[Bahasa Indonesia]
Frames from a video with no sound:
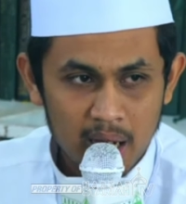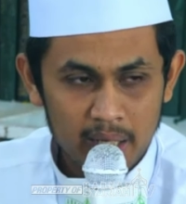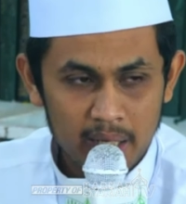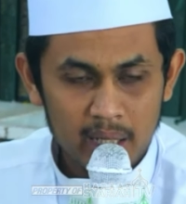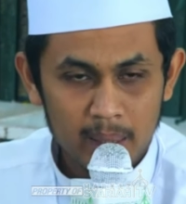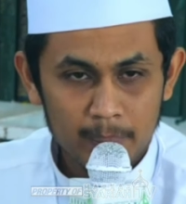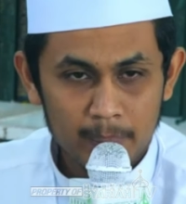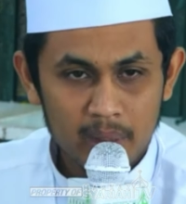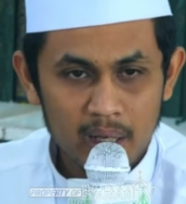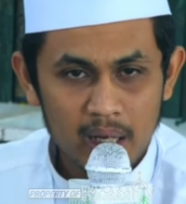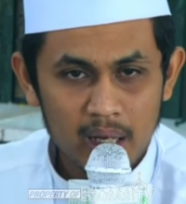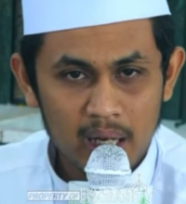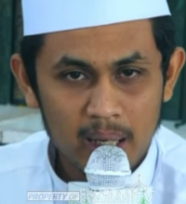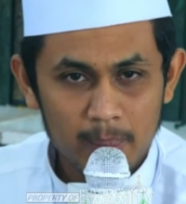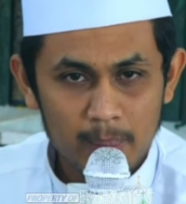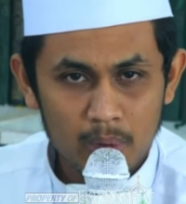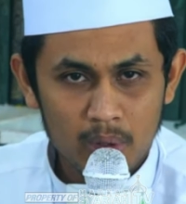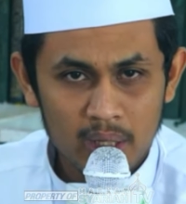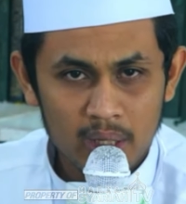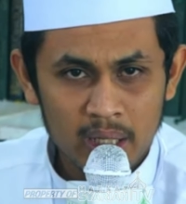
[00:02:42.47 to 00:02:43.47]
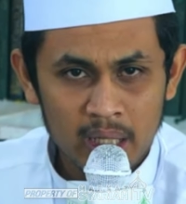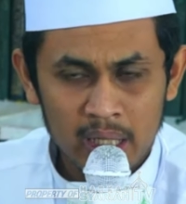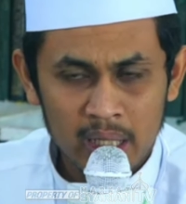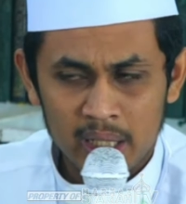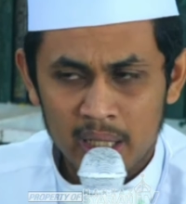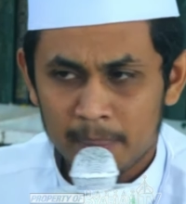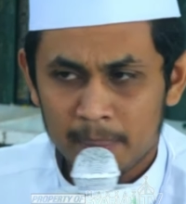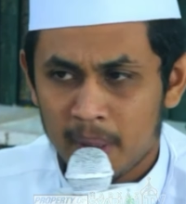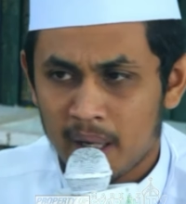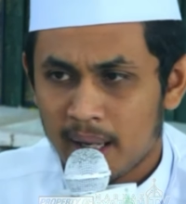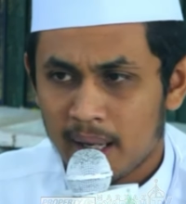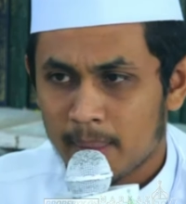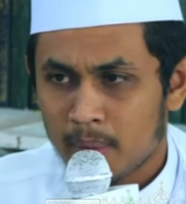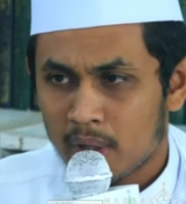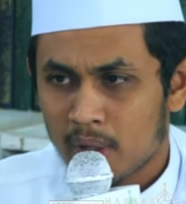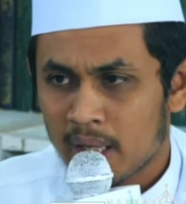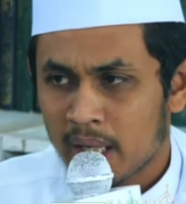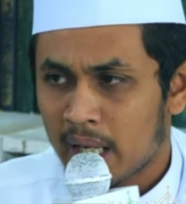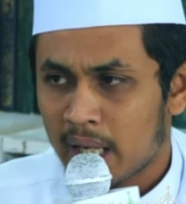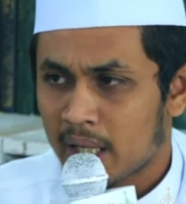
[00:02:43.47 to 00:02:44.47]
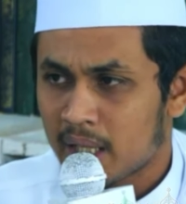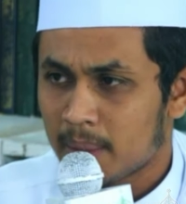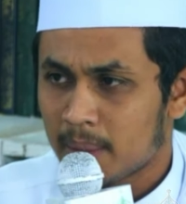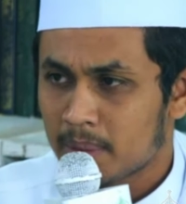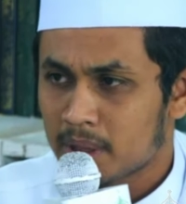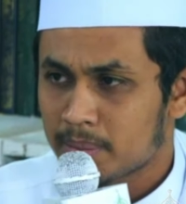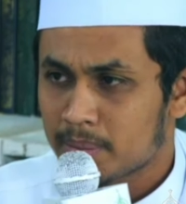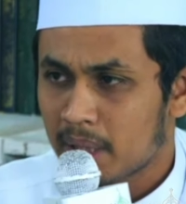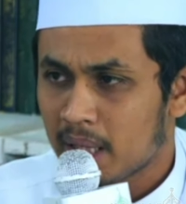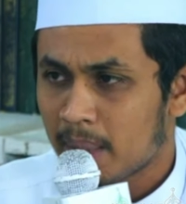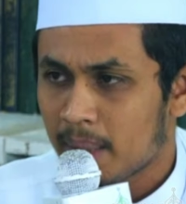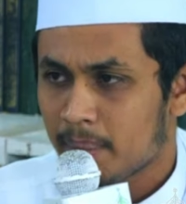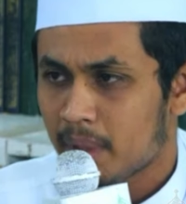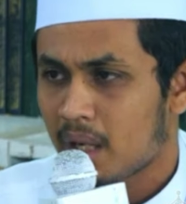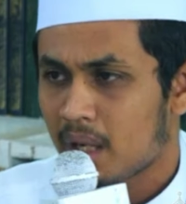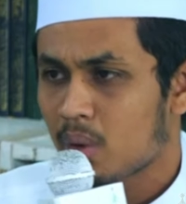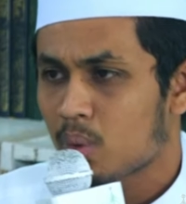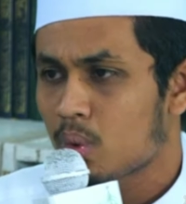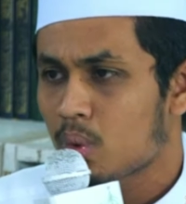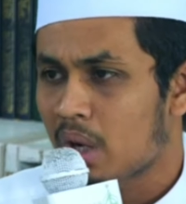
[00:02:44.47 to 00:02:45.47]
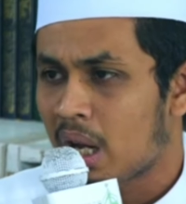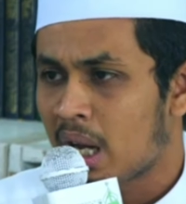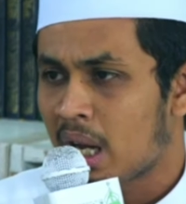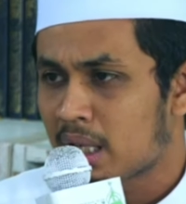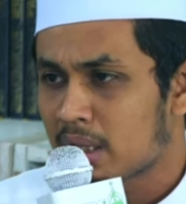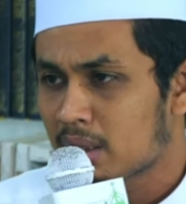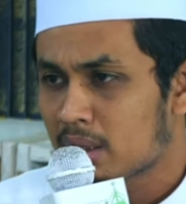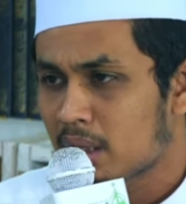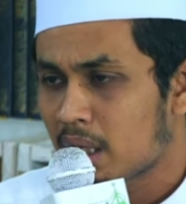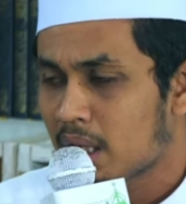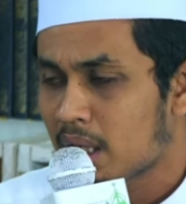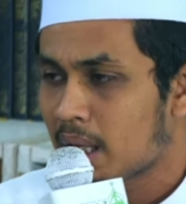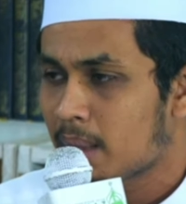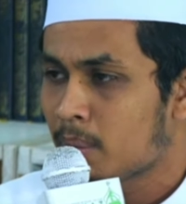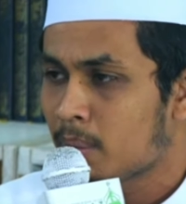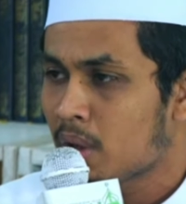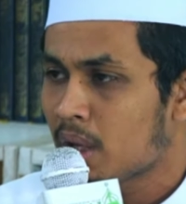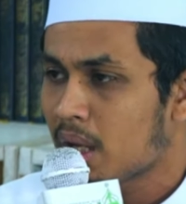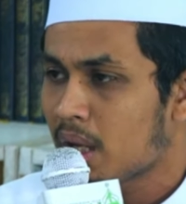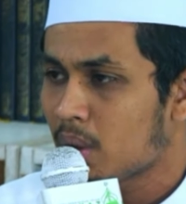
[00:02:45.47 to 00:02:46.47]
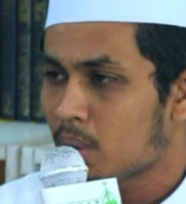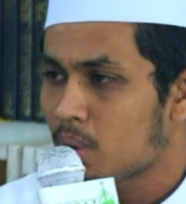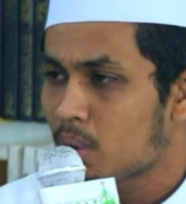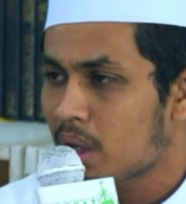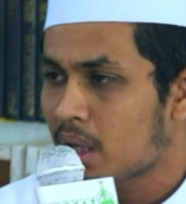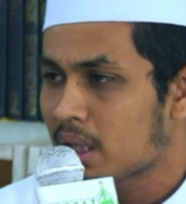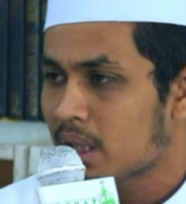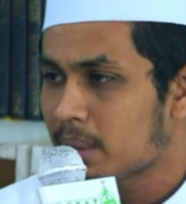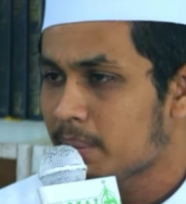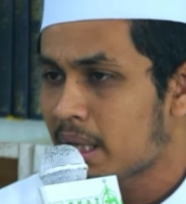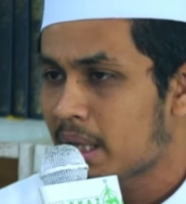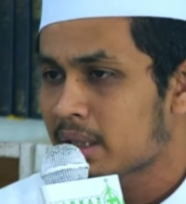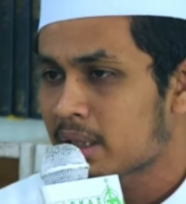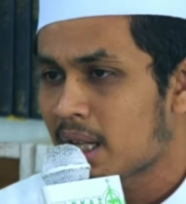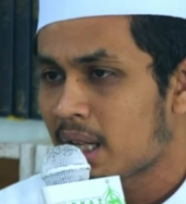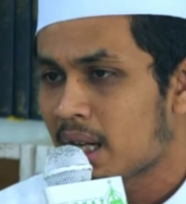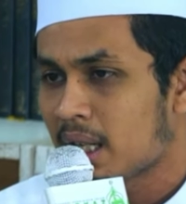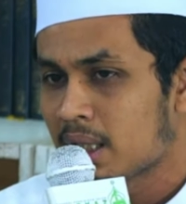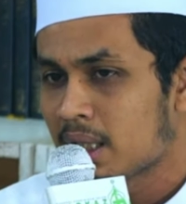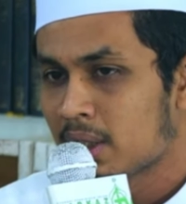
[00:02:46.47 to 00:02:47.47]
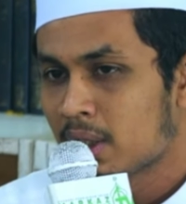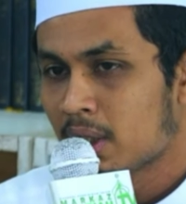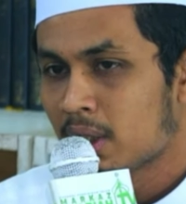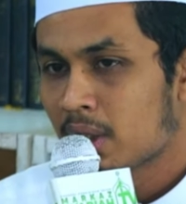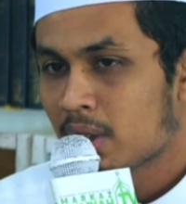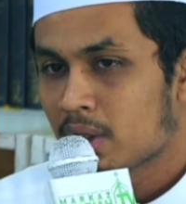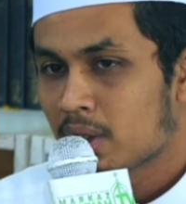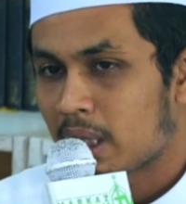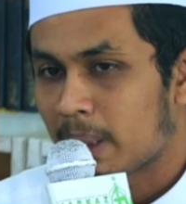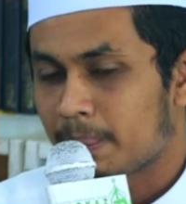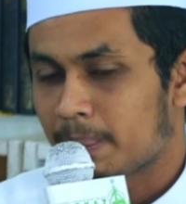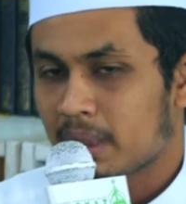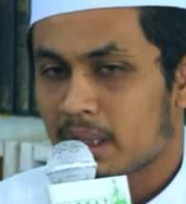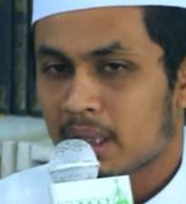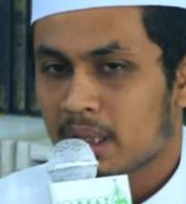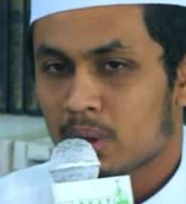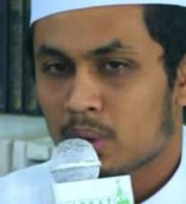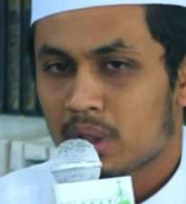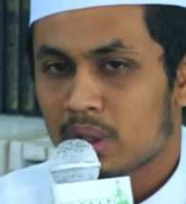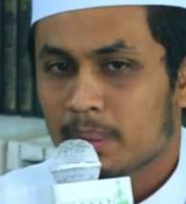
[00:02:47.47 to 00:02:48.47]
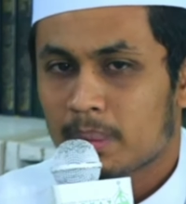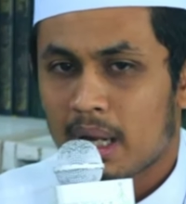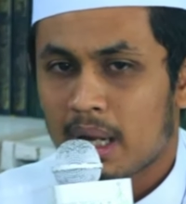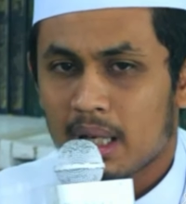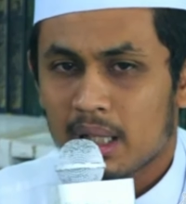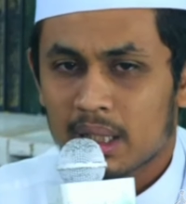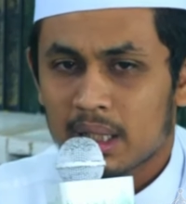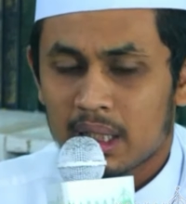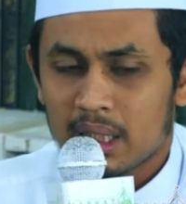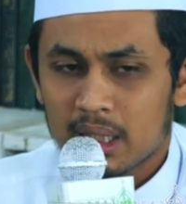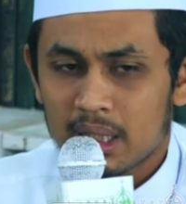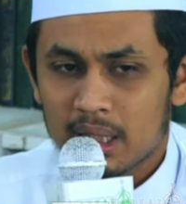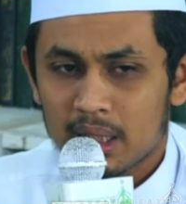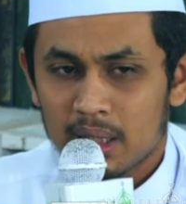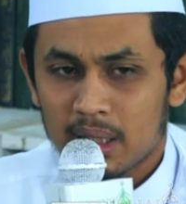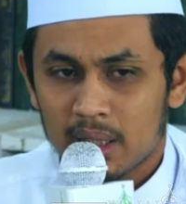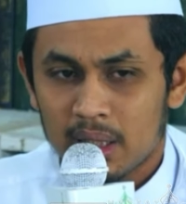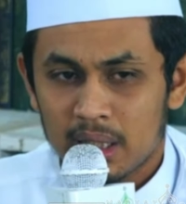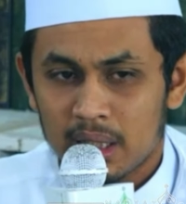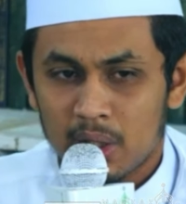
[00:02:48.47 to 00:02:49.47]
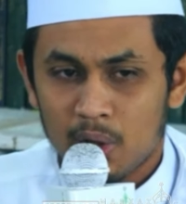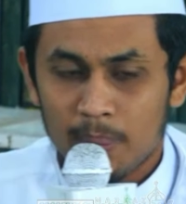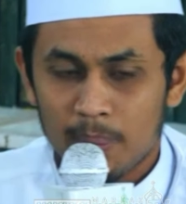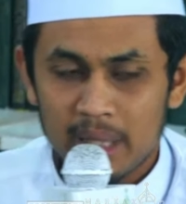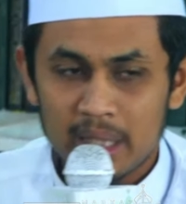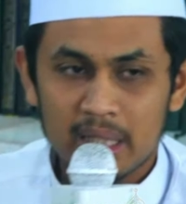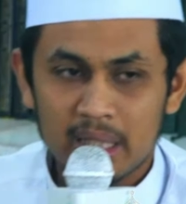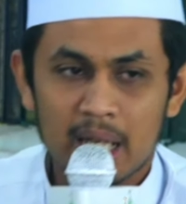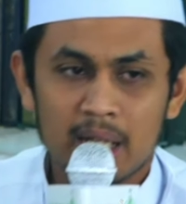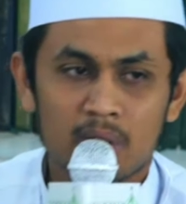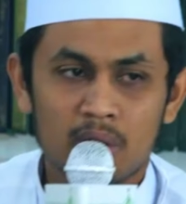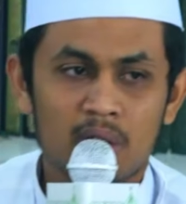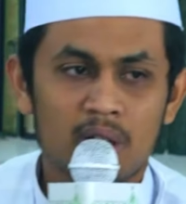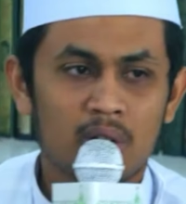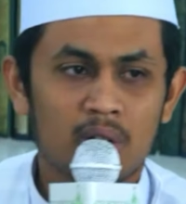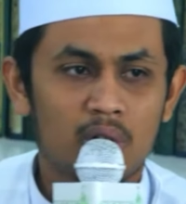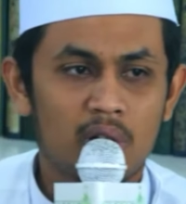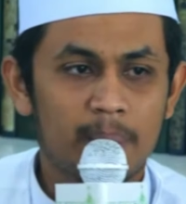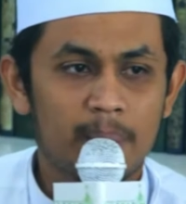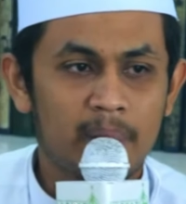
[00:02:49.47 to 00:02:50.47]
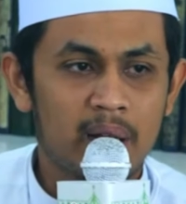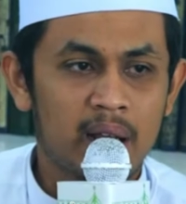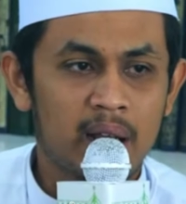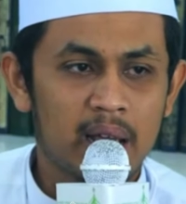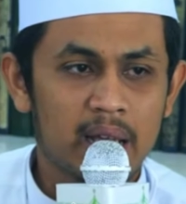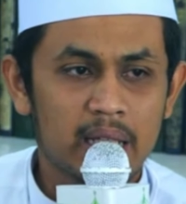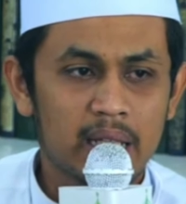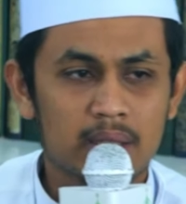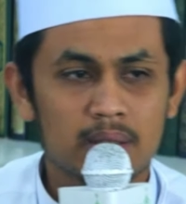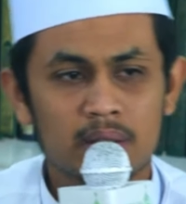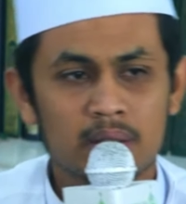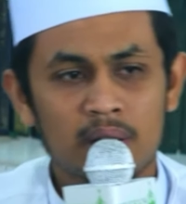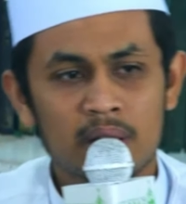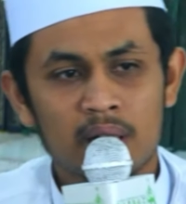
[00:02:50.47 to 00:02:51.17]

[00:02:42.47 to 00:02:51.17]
ada yang bilang nggak boleh kenapa nggak boleh karena bismillah minal quran dan nggak boleh al-quran dibaca tapi itu di, di, dikomentari oleh ulama lain